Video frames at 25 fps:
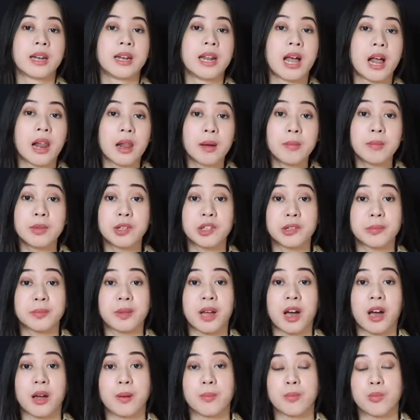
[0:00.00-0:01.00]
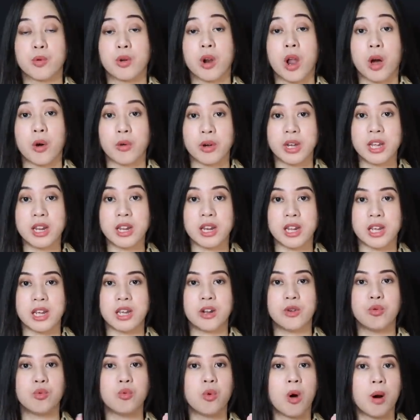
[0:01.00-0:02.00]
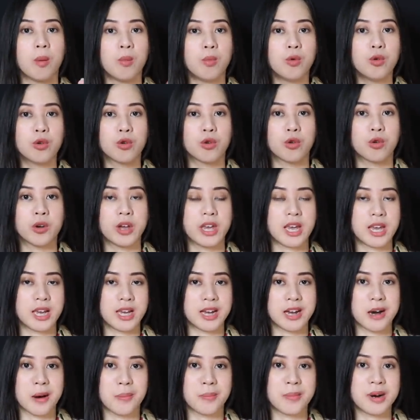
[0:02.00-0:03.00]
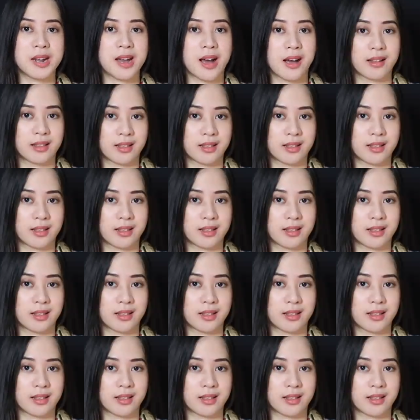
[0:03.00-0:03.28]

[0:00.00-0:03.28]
Dalam menciptakan pulau ini, dua burung hinggap di